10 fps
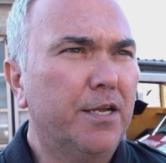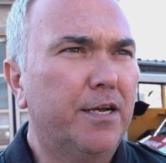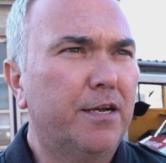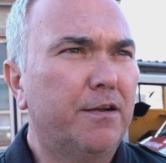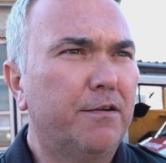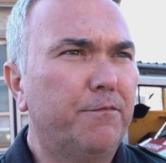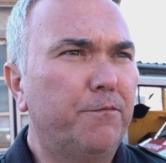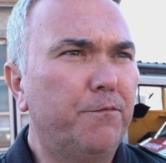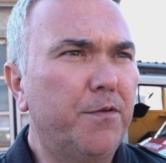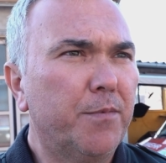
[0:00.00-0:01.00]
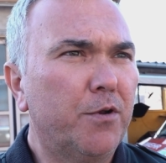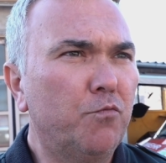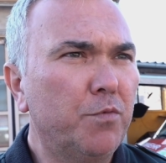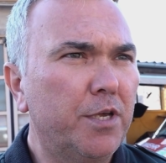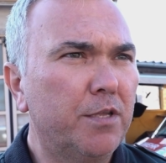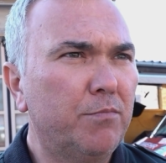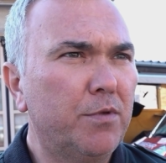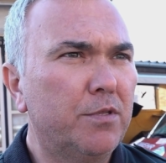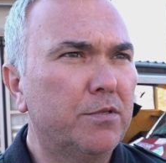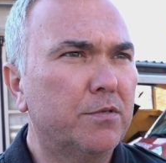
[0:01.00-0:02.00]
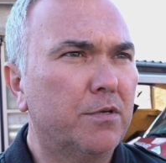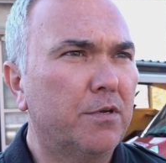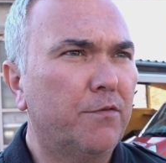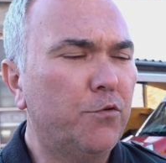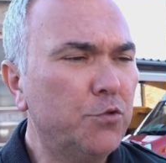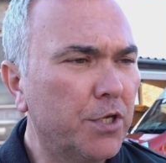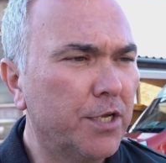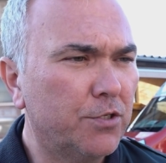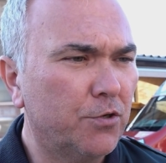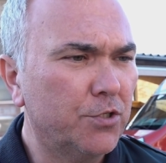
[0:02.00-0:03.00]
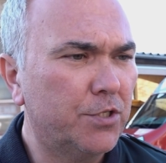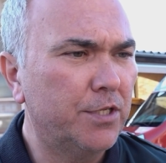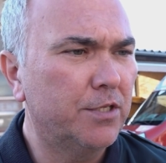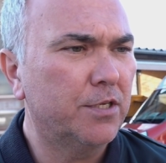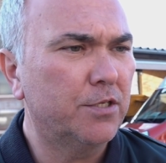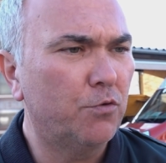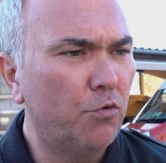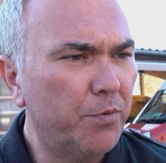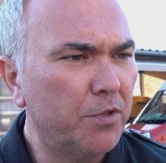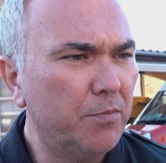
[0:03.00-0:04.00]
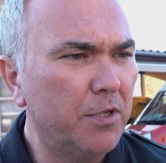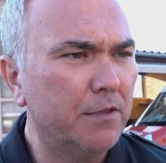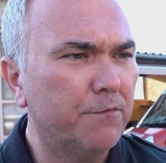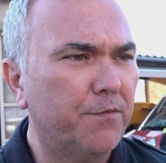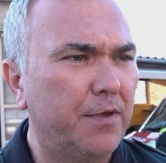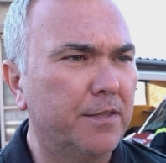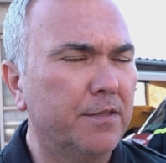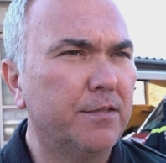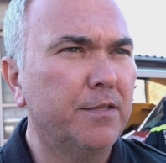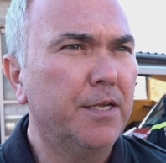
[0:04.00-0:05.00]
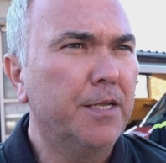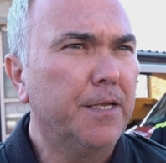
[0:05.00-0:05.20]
äh, wie man umgeht mit äh, Flüssigkeitsaustritt, das heißt Ölbindemittel verwenden,